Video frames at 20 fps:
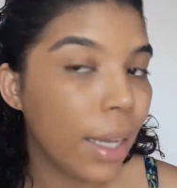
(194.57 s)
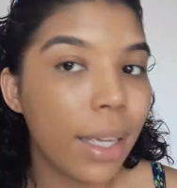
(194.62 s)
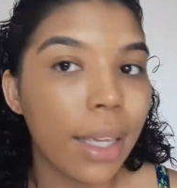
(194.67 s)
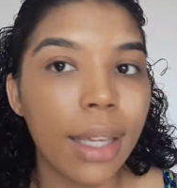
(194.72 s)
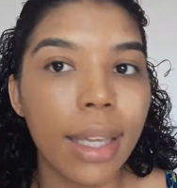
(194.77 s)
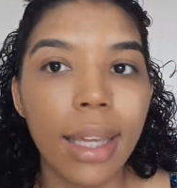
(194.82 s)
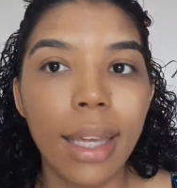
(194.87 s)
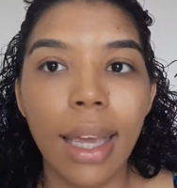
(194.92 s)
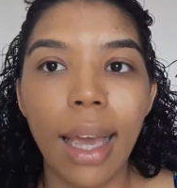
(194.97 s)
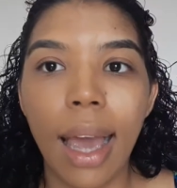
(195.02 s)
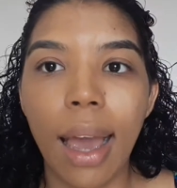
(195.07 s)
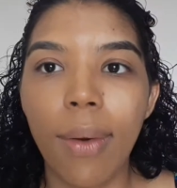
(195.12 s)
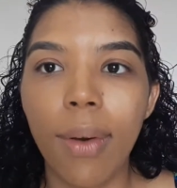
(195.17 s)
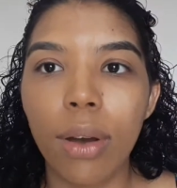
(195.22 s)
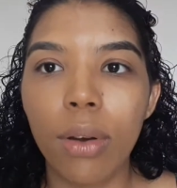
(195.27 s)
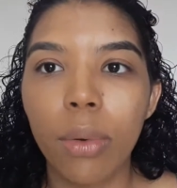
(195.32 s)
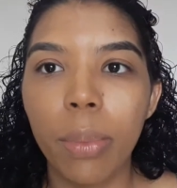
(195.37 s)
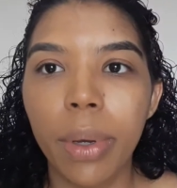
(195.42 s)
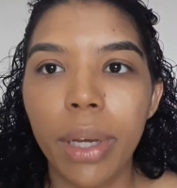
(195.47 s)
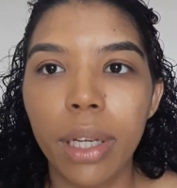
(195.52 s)
E é
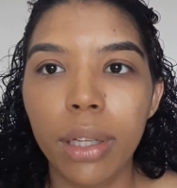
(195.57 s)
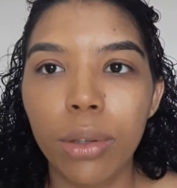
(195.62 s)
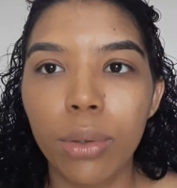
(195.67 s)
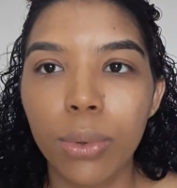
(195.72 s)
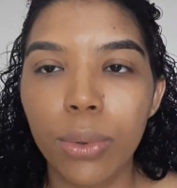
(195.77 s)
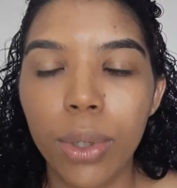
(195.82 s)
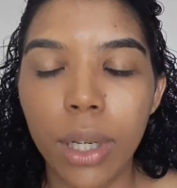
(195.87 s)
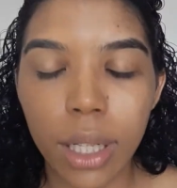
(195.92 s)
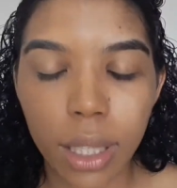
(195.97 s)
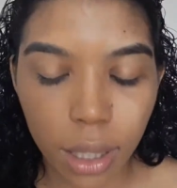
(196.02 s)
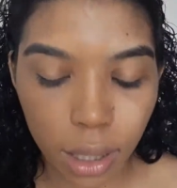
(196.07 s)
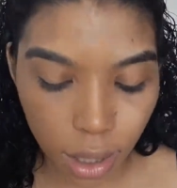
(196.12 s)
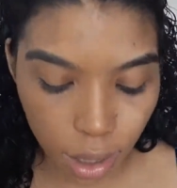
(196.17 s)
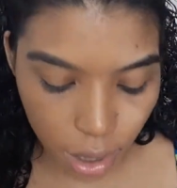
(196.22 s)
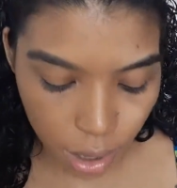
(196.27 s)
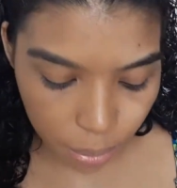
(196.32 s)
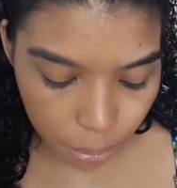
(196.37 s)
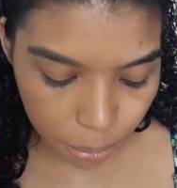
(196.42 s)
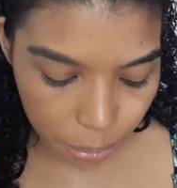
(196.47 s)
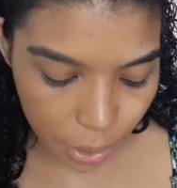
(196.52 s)
uma cobertura
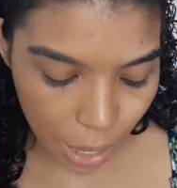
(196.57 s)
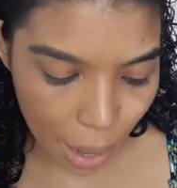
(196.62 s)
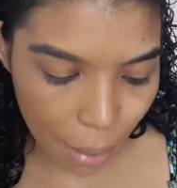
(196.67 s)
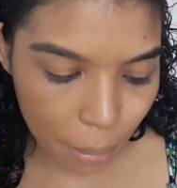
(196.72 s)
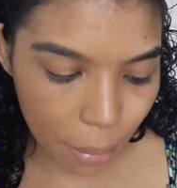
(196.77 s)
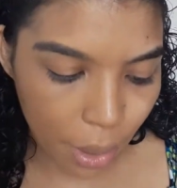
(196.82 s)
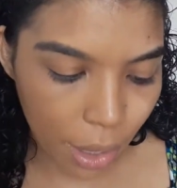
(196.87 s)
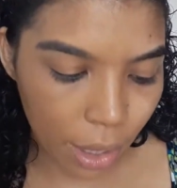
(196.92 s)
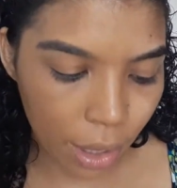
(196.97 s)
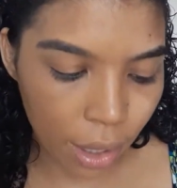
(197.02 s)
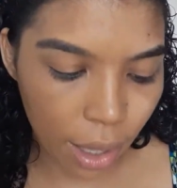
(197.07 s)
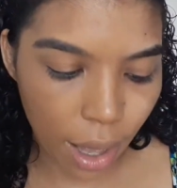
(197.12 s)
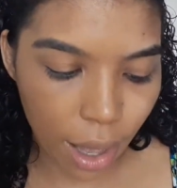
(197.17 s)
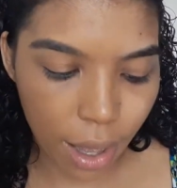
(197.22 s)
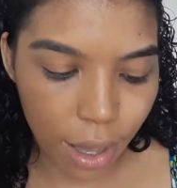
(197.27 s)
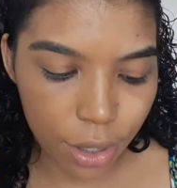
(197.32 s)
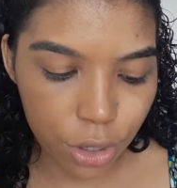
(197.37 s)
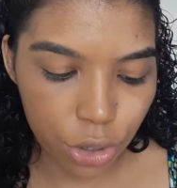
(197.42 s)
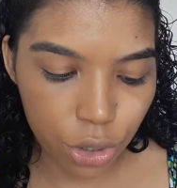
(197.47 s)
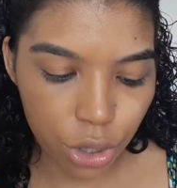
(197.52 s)
que, pra mim,
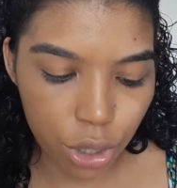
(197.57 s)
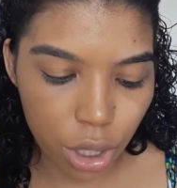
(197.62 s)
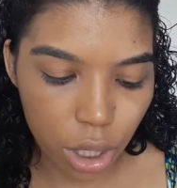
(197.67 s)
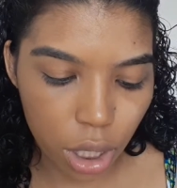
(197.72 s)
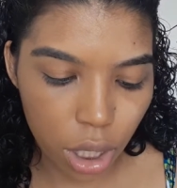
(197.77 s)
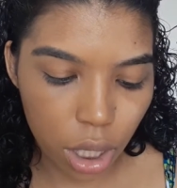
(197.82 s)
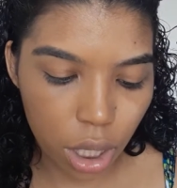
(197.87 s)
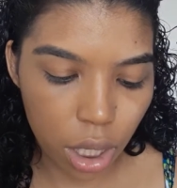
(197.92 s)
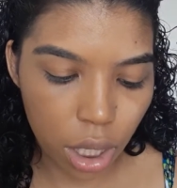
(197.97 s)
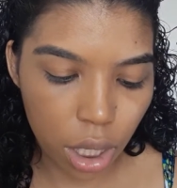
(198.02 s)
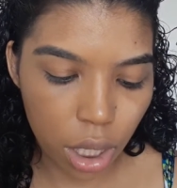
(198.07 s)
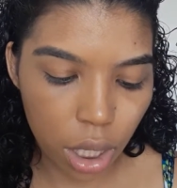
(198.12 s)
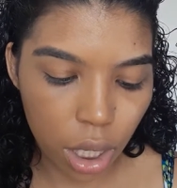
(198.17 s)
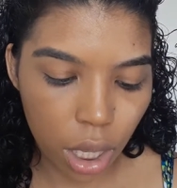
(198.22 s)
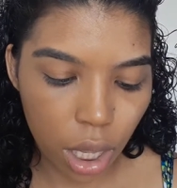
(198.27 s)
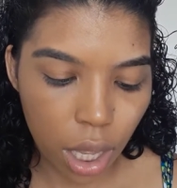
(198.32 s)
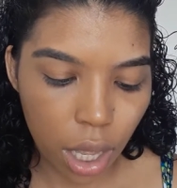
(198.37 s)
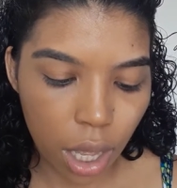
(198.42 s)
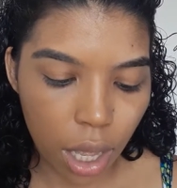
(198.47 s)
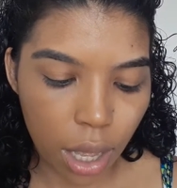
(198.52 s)
é de
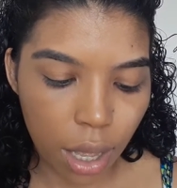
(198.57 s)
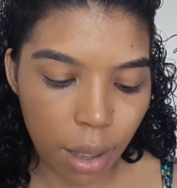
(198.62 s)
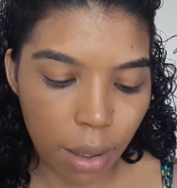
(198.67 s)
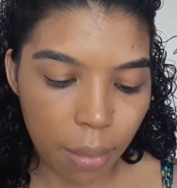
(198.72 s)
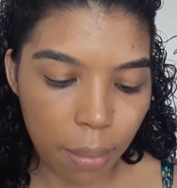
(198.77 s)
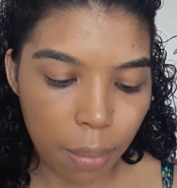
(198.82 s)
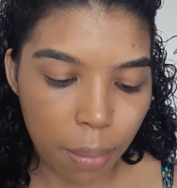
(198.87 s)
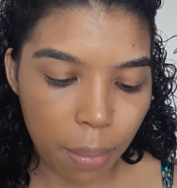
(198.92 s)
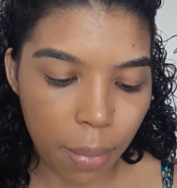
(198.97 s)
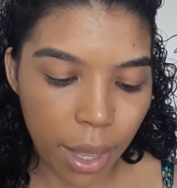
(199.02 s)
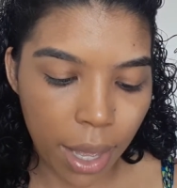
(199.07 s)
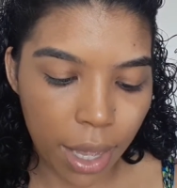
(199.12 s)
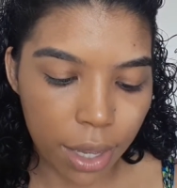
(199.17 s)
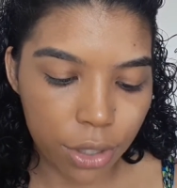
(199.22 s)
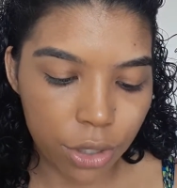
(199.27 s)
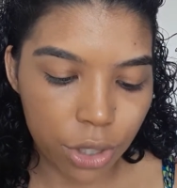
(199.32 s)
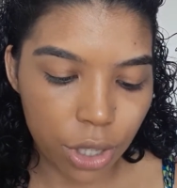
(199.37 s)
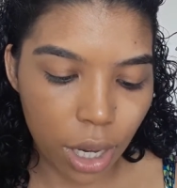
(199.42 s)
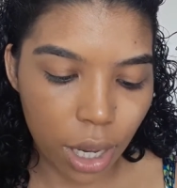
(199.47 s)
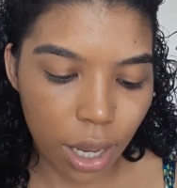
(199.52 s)

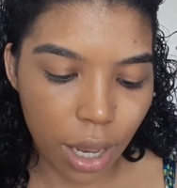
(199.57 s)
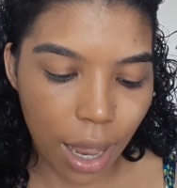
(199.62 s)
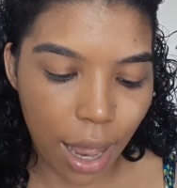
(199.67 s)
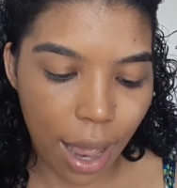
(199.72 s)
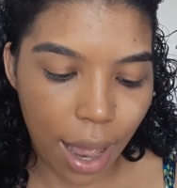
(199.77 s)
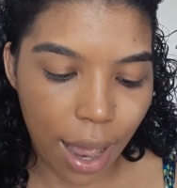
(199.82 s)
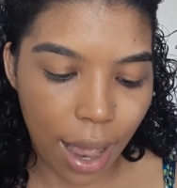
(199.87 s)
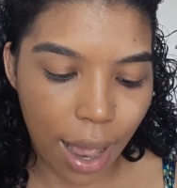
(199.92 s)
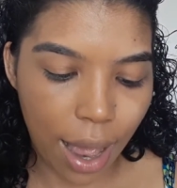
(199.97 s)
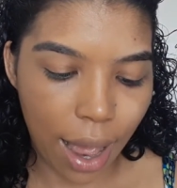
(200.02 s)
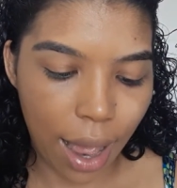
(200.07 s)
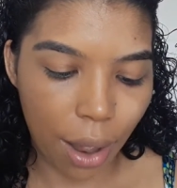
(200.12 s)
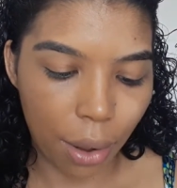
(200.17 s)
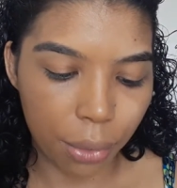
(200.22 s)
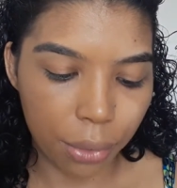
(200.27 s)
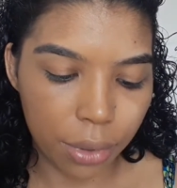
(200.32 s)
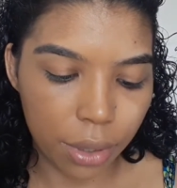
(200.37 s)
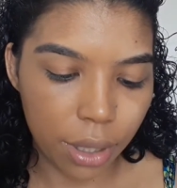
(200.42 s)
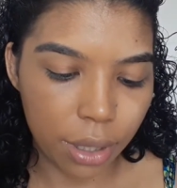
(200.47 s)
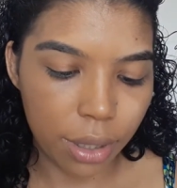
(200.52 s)
média a
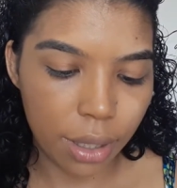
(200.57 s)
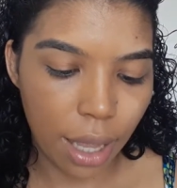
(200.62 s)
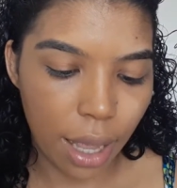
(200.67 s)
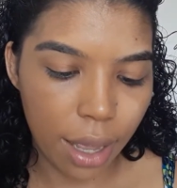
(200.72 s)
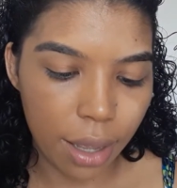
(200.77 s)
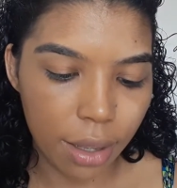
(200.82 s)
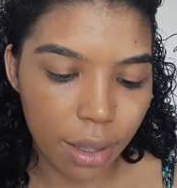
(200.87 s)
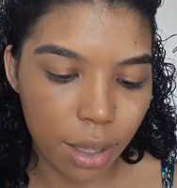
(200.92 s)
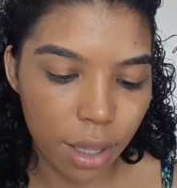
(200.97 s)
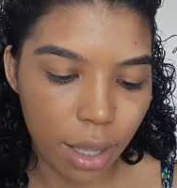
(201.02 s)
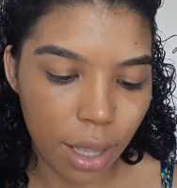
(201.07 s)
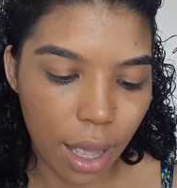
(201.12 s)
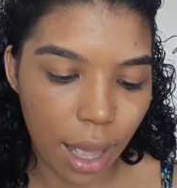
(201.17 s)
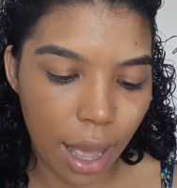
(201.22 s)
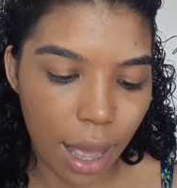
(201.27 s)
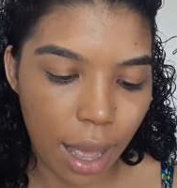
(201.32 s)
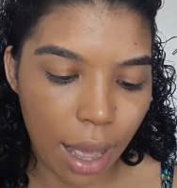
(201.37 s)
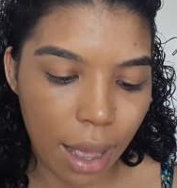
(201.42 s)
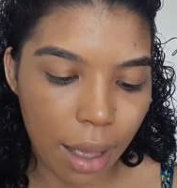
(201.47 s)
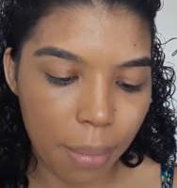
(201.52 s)
alta, tá?
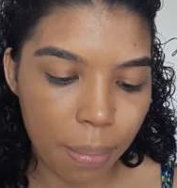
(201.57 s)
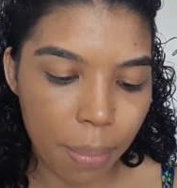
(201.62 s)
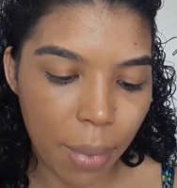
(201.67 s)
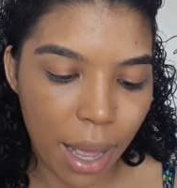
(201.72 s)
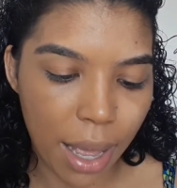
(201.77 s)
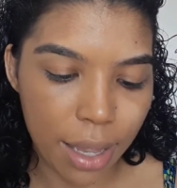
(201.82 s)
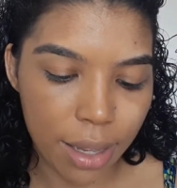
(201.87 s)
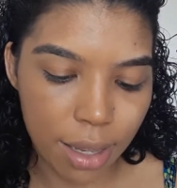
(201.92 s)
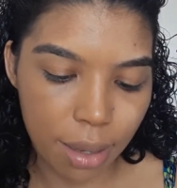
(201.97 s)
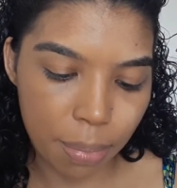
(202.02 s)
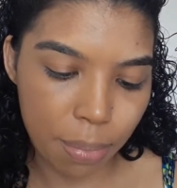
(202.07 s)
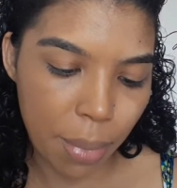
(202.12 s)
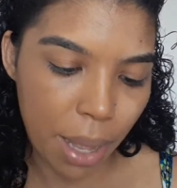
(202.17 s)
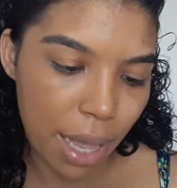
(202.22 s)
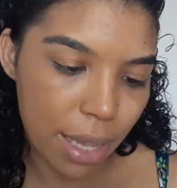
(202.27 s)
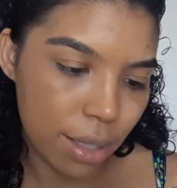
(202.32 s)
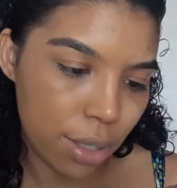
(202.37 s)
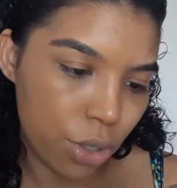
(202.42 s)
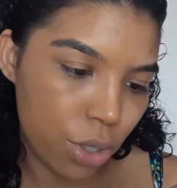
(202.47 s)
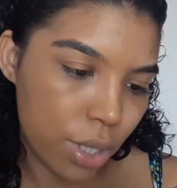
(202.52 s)
A ba
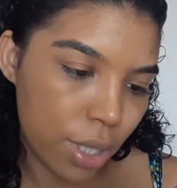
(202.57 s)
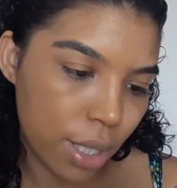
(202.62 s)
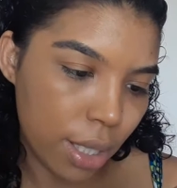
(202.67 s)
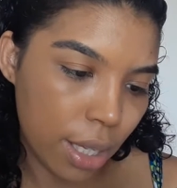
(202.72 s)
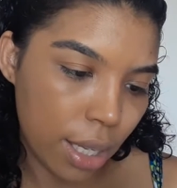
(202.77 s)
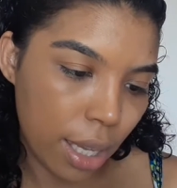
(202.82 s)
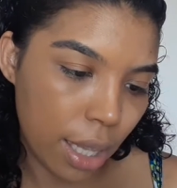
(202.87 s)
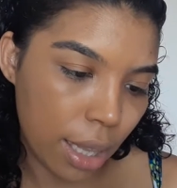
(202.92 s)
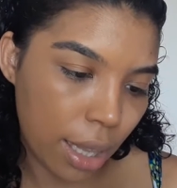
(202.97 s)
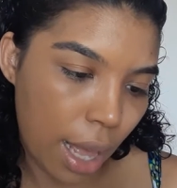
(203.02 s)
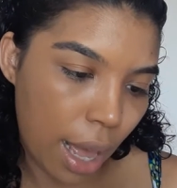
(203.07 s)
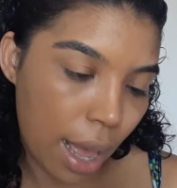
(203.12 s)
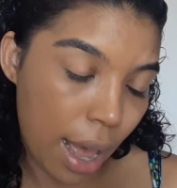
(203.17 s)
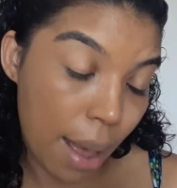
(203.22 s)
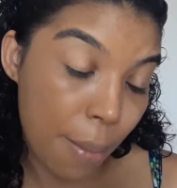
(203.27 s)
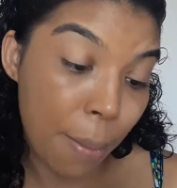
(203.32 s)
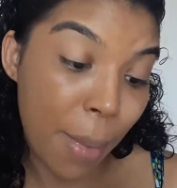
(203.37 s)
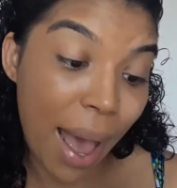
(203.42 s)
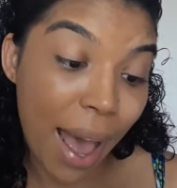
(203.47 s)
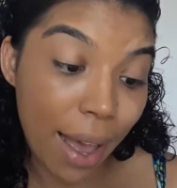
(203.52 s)
base diz aqui que é,
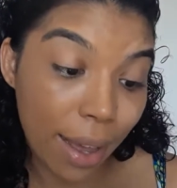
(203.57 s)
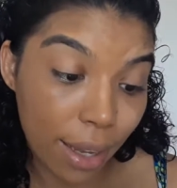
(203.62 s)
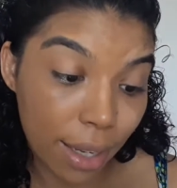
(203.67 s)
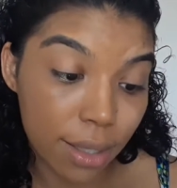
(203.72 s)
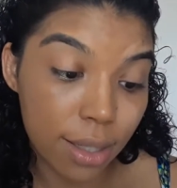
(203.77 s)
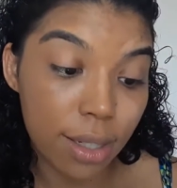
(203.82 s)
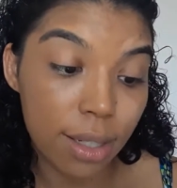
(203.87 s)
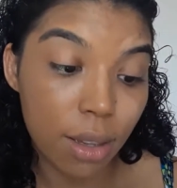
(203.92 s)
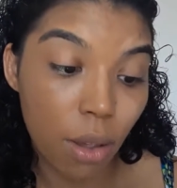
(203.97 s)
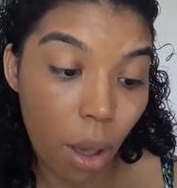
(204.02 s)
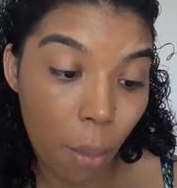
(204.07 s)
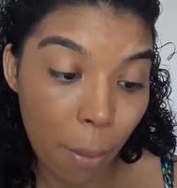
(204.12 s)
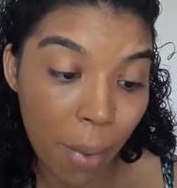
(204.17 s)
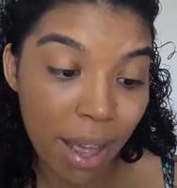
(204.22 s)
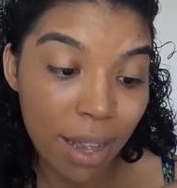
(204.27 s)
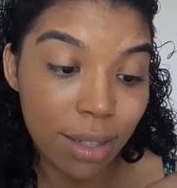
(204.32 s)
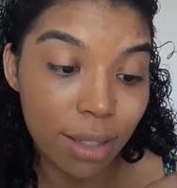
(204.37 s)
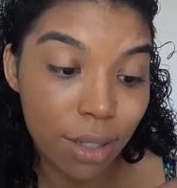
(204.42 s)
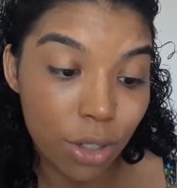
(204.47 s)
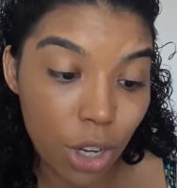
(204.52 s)
a marca diz que é uma
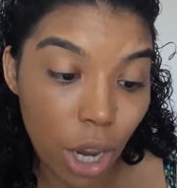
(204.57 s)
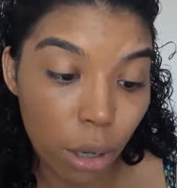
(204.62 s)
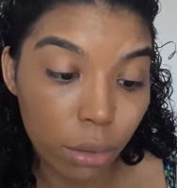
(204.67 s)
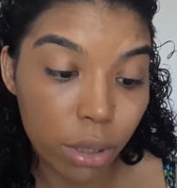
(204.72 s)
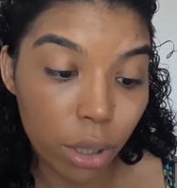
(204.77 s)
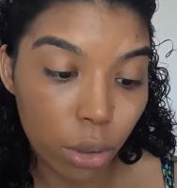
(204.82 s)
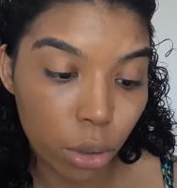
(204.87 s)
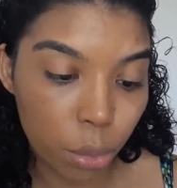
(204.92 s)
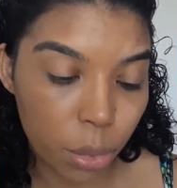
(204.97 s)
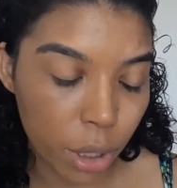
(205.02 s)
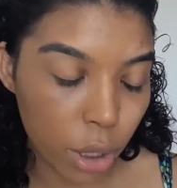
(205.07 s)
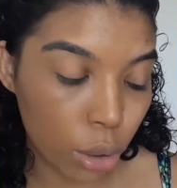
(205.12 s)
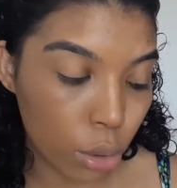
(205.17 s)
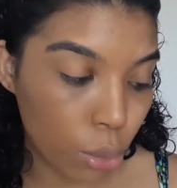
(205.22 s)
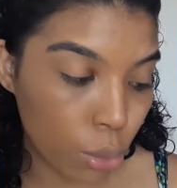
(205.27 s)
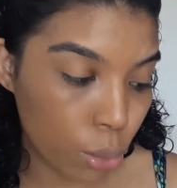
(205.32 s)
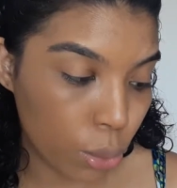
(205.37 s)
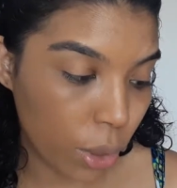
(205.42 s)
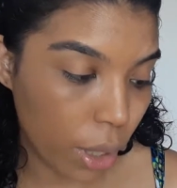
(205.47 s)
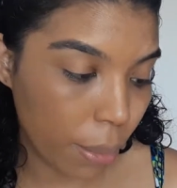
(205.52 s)
base de alta
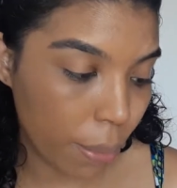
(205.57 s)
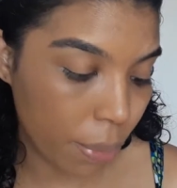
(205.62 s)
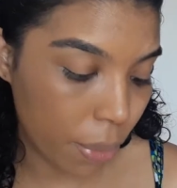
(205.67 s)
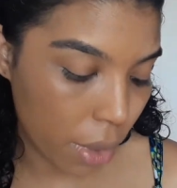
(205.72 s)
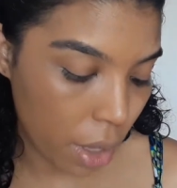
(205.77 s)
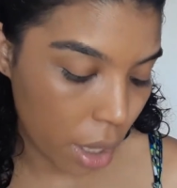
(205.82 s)
cobertura.